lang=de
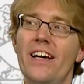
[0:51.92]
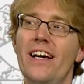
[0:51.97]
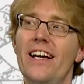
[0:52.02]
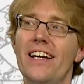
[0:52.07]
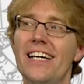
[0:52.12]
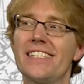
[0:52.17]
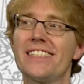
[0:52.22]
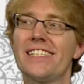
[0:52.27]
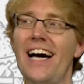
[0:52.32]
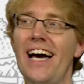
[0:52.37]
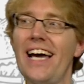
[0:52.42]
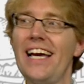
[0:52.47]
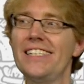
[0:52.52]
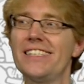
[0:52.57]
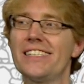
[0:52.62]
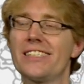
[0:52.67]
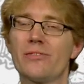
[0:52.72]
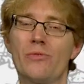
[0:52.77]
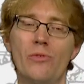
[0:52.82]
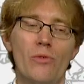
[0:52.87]
Das
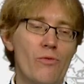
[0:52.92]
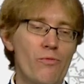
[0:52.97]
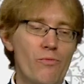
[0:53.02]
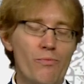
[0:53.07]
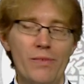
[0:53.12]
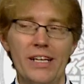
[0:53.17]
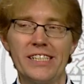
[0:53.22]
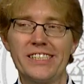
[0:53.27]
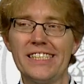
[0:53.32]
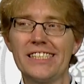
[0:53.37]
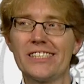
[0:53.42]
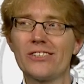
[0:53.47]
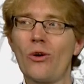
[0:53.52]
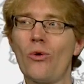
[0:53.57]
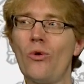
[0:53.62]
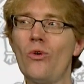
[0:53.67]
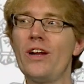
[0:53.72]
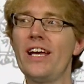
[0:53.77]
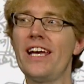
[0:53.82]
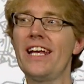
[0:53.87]
heißt, es ist doch
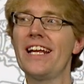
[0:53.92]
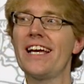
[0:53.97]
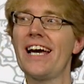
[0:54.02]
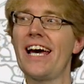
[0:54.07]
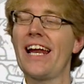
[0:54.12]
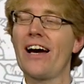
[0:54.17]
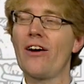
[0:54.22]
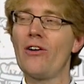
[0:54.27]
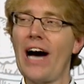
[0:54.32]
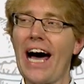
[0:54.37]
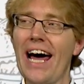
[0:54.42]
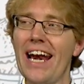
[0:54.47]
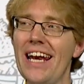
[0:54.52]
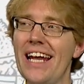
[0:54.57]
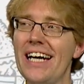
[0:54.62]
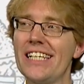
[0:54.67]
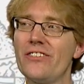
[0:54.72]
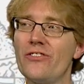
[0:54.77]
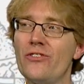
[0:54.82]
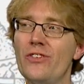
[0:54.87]
ohnehin kein
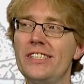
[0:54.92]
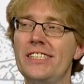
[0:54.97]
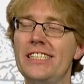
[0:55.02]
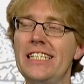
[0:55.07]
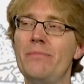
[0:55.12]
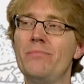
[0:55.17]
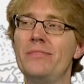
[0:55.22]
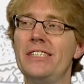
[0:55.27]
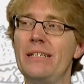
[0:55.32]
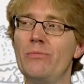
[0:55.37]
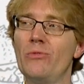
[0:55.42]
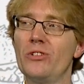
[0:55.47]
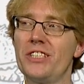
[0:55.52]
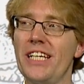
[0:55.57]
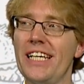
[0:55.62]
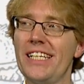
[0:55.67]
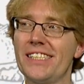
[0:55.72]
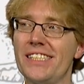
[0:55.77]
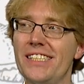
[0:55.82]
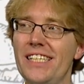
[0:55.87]
Anlass für
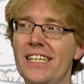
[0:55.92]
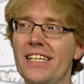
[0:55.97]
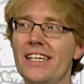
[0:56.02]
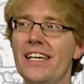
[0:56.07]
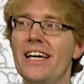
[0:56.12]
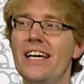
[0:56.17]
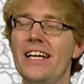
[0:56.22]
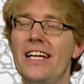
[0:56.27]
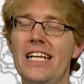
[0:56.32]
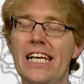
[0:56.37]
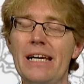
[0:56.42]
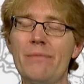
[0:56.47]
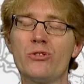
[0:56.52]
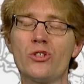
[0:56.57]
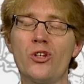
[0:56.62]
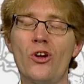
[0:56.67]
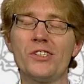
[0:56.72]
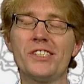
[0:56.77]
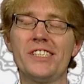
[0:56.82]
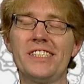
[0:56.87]
767. Dem
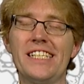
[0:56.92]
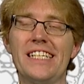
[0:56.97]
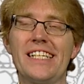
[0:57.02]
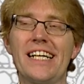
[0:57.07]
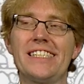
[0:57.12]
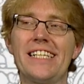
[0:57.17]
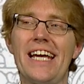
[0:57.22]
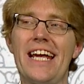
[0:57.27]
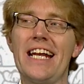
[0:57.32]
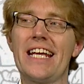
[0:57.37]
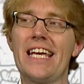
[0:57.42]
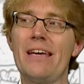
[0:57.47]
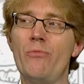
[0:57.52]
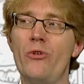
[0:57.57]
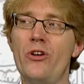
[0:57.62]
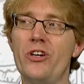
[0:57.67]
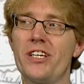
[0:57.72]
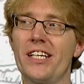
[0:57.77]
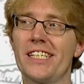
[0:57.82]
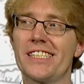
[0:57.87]
schlossen sich das LG
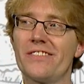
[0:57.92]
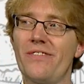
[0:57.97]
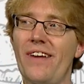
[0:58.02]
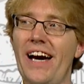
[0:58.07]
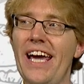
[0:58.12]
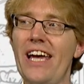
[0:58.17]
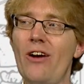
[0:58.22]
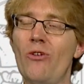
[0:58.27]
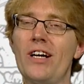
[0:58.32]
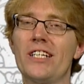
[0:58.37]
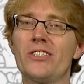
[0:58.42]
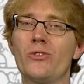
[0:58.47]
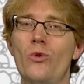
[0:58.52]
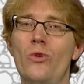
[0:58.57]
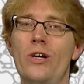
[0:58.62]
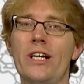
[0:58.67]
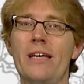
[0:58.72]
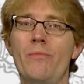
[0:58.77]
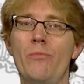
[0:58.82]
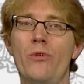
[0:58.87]
München 2 und das
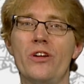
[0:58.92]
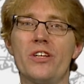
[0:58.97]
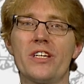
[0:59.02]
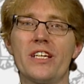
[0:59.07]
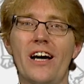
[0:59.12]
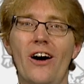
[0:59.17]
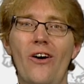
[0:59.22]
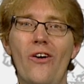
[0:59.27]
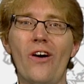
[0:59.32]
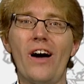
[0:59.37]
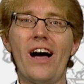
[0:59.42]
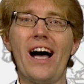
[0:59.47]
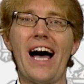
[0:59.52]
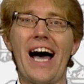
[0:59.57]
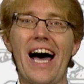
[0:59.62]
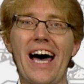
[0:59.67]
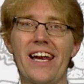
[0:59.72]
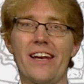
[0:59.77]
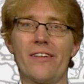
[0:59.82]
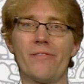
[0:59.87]
OLG München auch
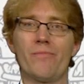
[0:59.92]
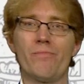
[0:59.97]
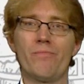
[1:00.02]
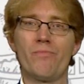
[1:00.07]
an.